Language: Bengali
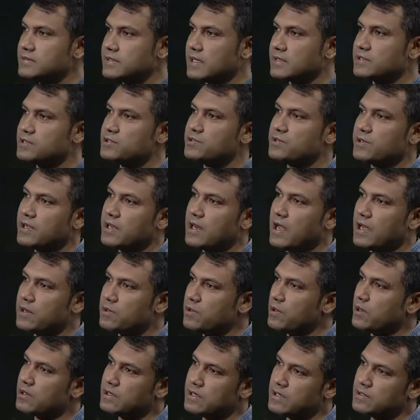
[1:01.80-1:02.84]
এর জাতিসংঘের
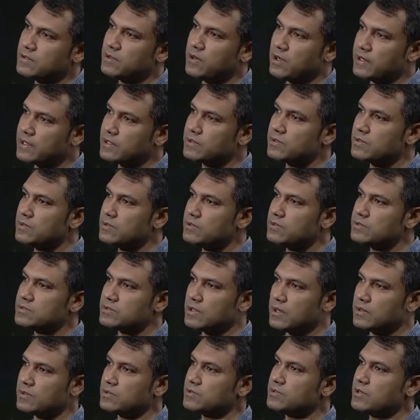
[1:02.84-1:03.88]
আরও অন্যান্য অনেকগুলো
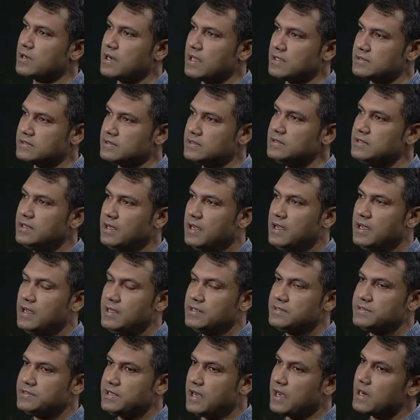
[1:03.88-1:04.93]
সংগঠন আছে
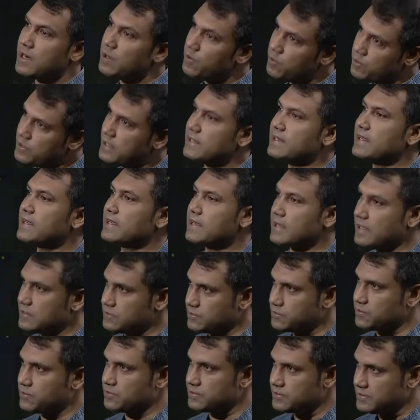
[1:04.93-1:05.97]
যারা ওটা নিয়ে
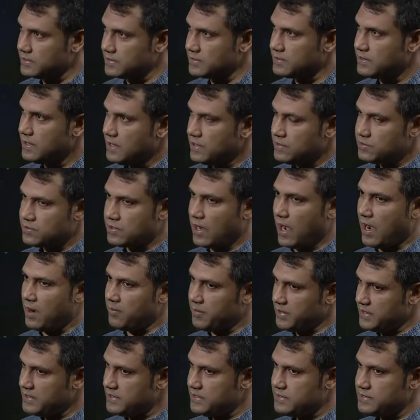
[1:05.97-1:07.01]
কাজ করছে সো
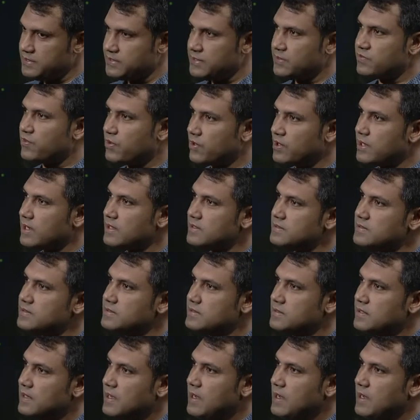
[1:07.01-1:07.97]
আমাদের যে ফোকাস